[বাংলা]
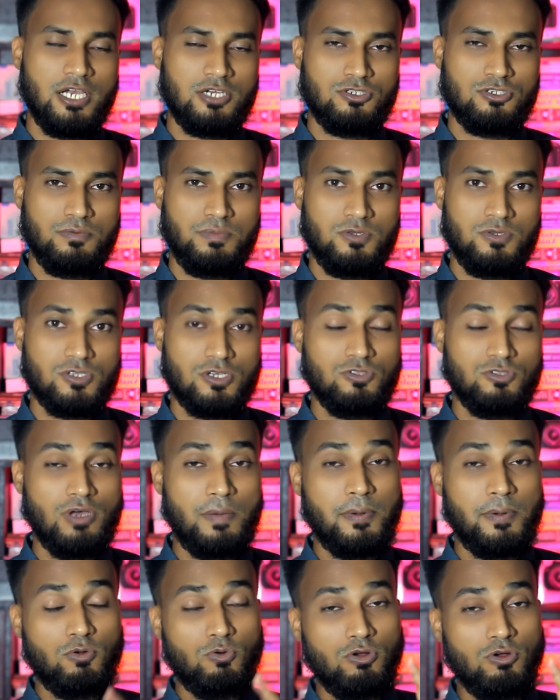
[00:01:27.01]
একশো ভিউজ কিন্তু
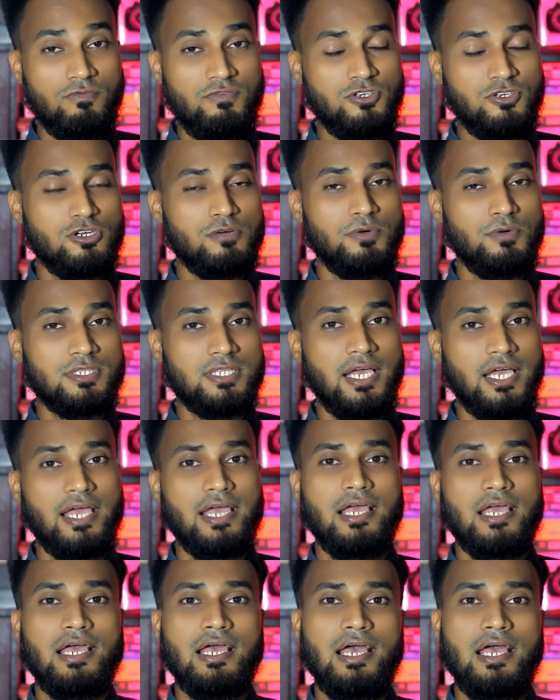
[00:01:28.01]
আপনার কোনো ভিডিওর মধ্যে
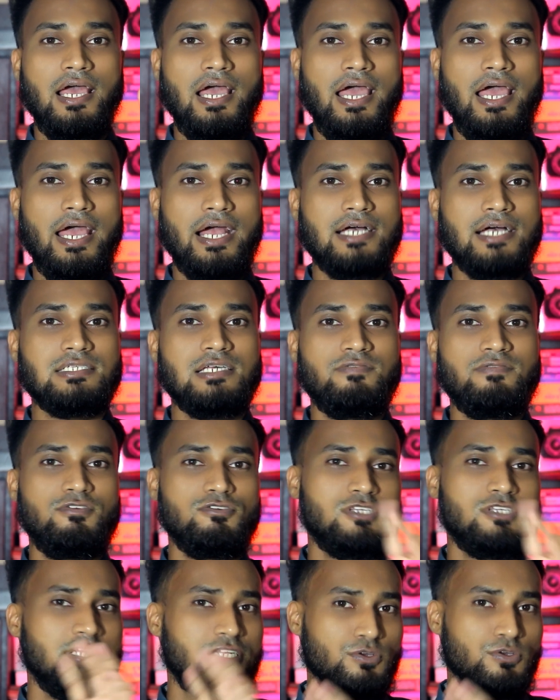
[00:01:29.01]
এক হাজার
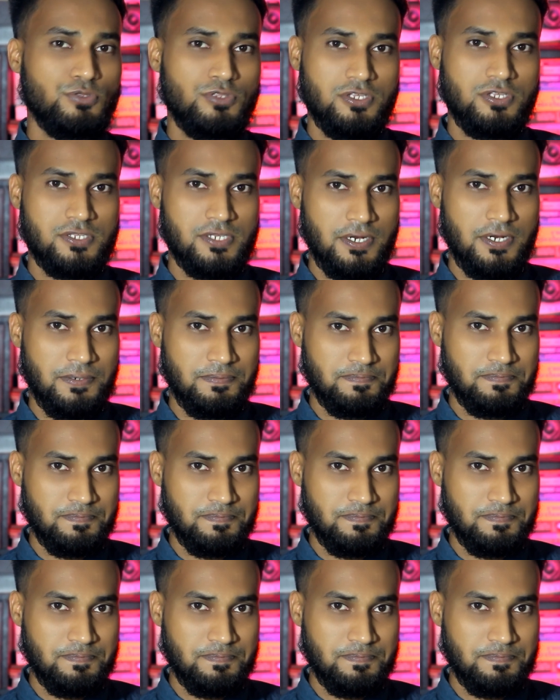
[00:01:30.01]
ভিউজ হিট করতেছে না